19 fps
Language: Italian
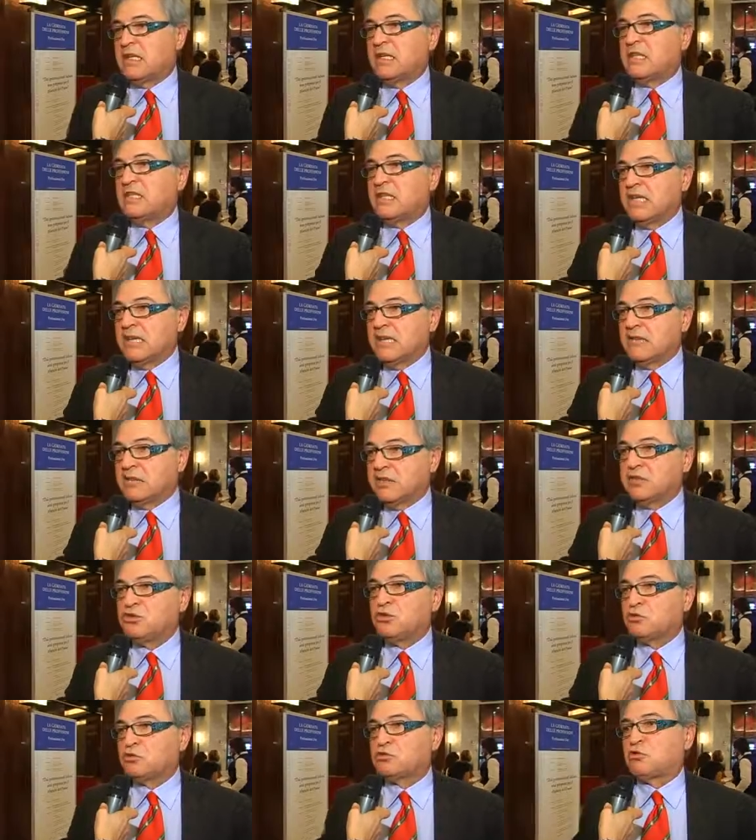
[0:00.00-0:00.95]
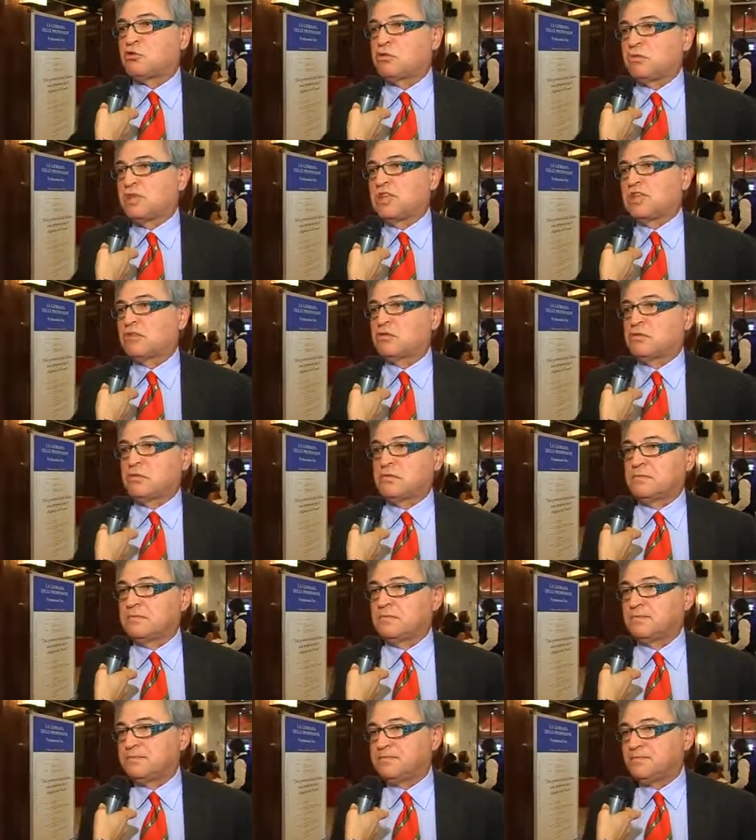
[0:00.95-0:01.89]
il giusto
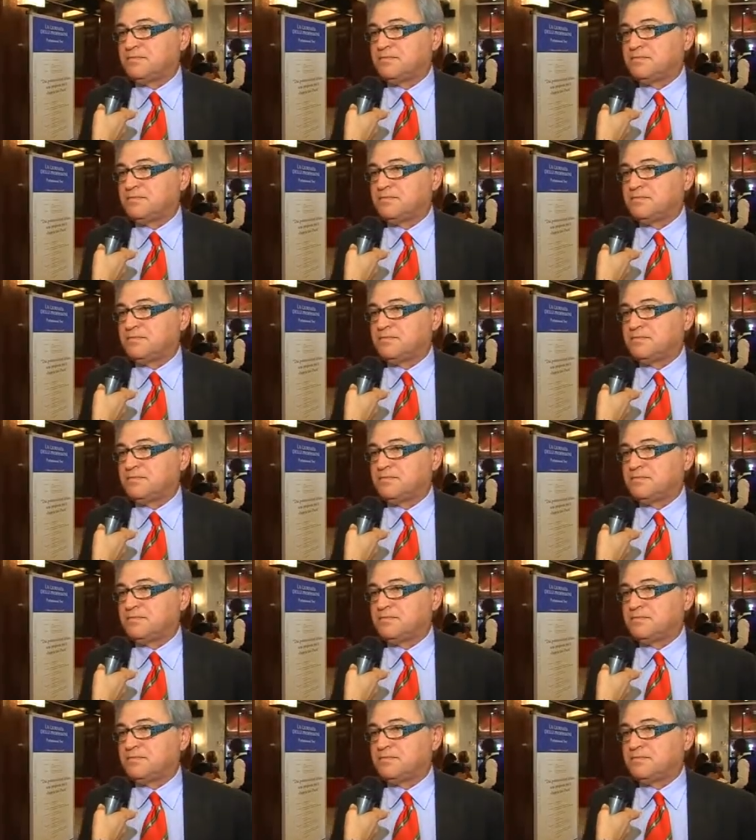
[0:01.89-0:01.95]
peso.